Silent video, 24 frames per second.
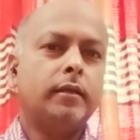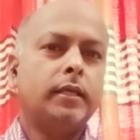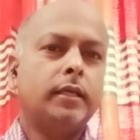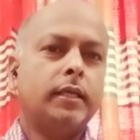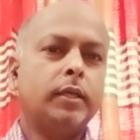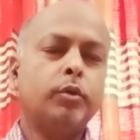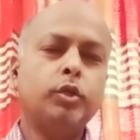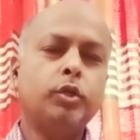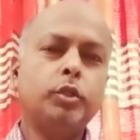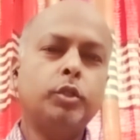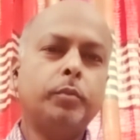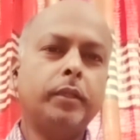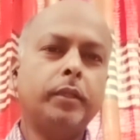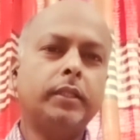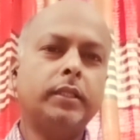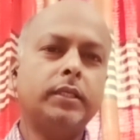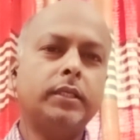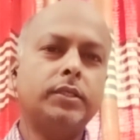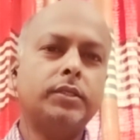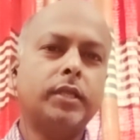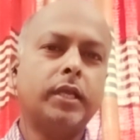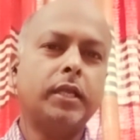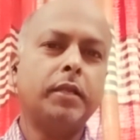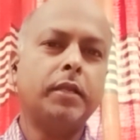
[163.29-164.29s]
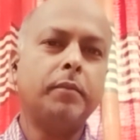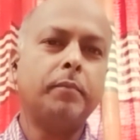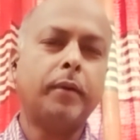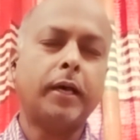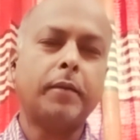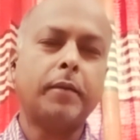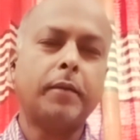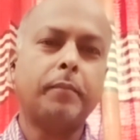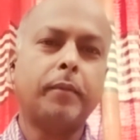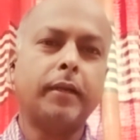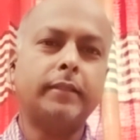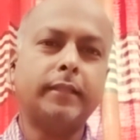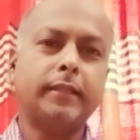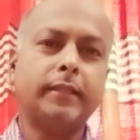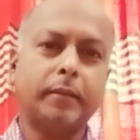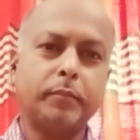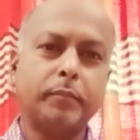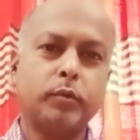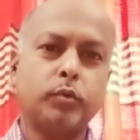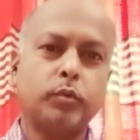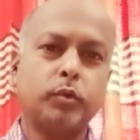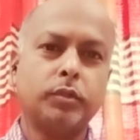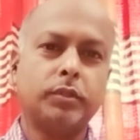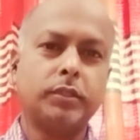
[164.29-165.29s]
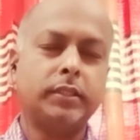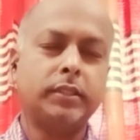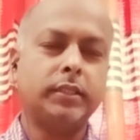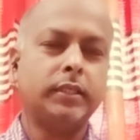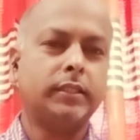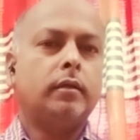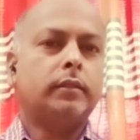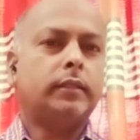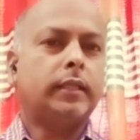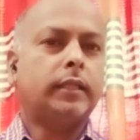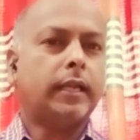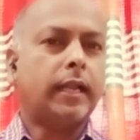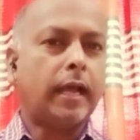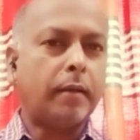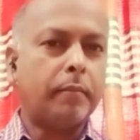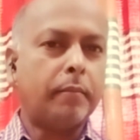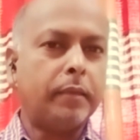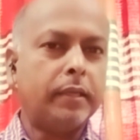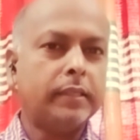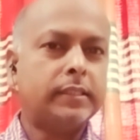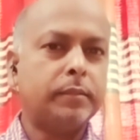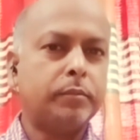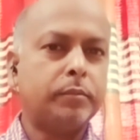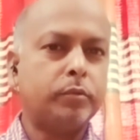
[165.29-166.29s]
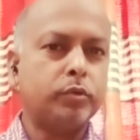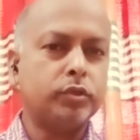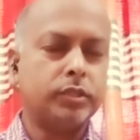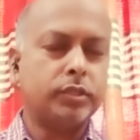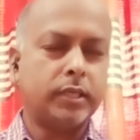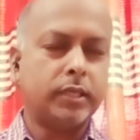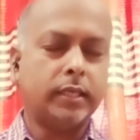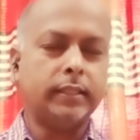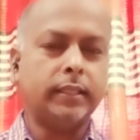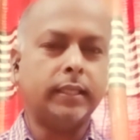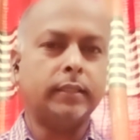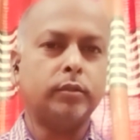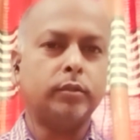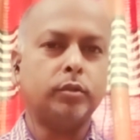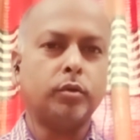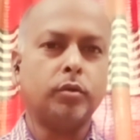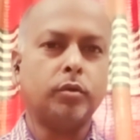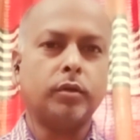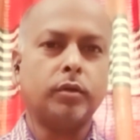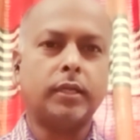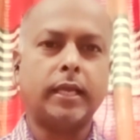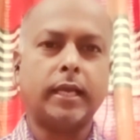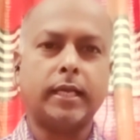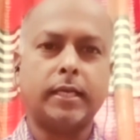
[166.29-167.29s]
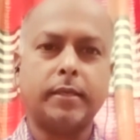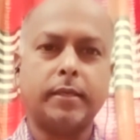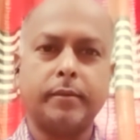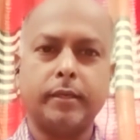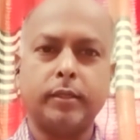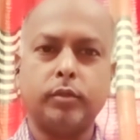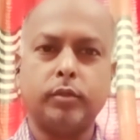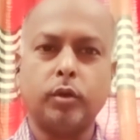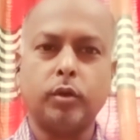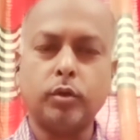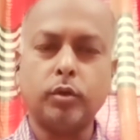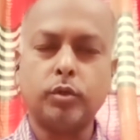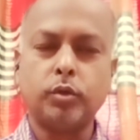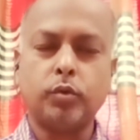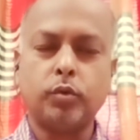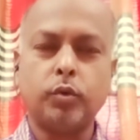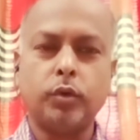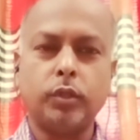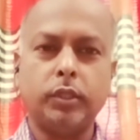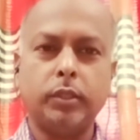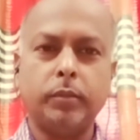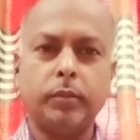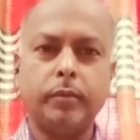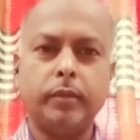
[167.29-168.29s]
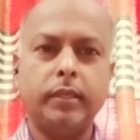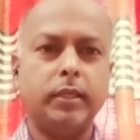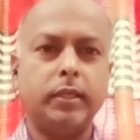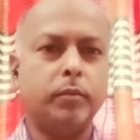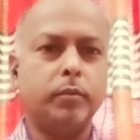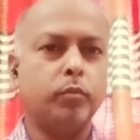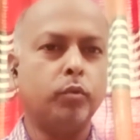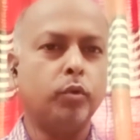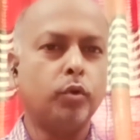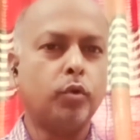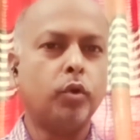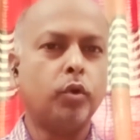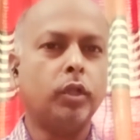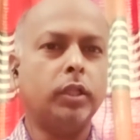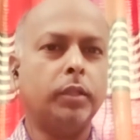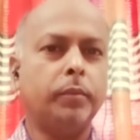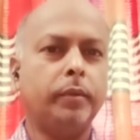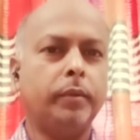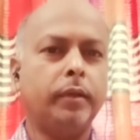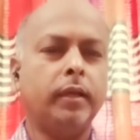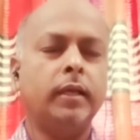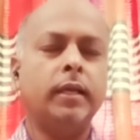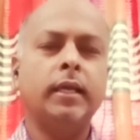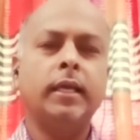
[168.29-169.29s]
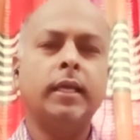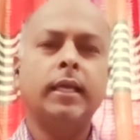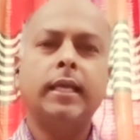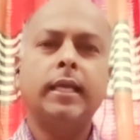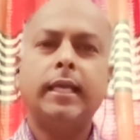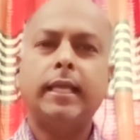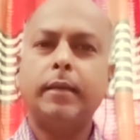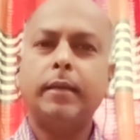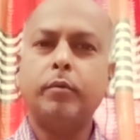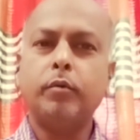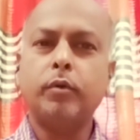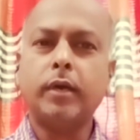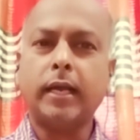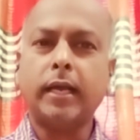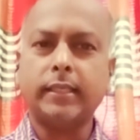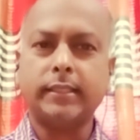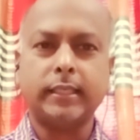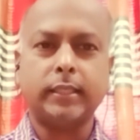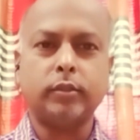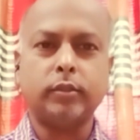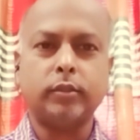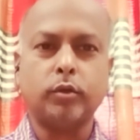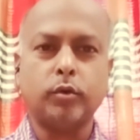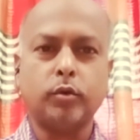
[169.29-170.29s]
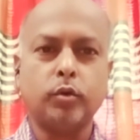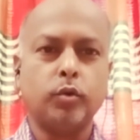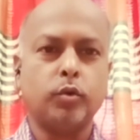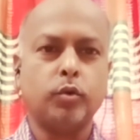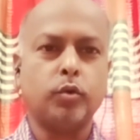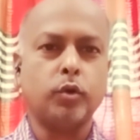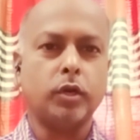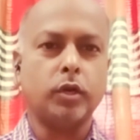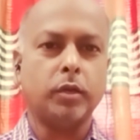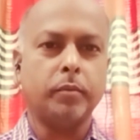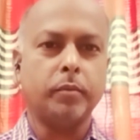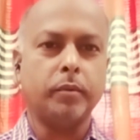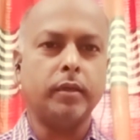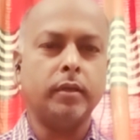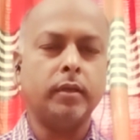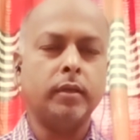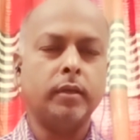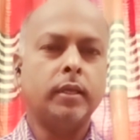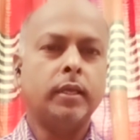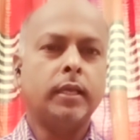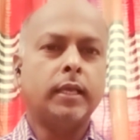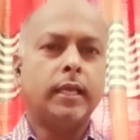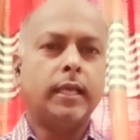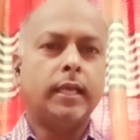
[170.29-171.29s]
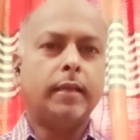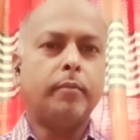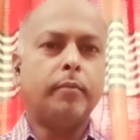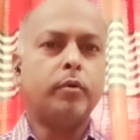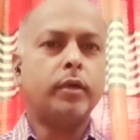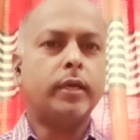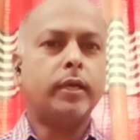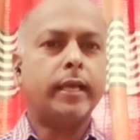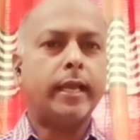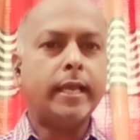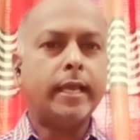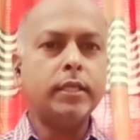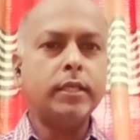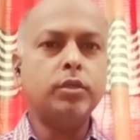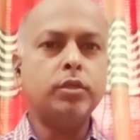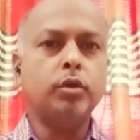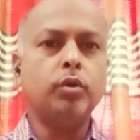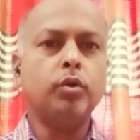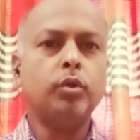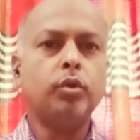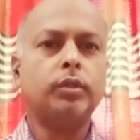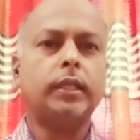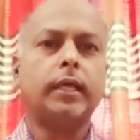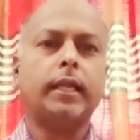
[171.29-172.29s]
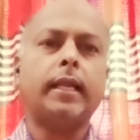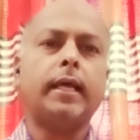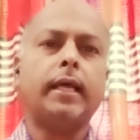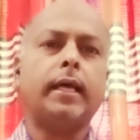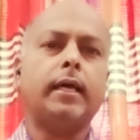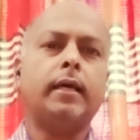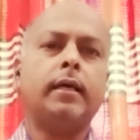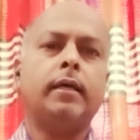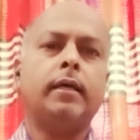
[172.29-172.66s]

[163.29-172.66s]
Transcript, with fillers: ইহুদিবাদী ইসরায়েল বারবার দাবি করছে যে তারা হামাস এবং জিহাদ আন্দোলনকে একেবারে ধ্বংস করে দেবে নির্মূল করে দেবে এবং গাজা দখল করে নেবে এবং এই জন্য তারা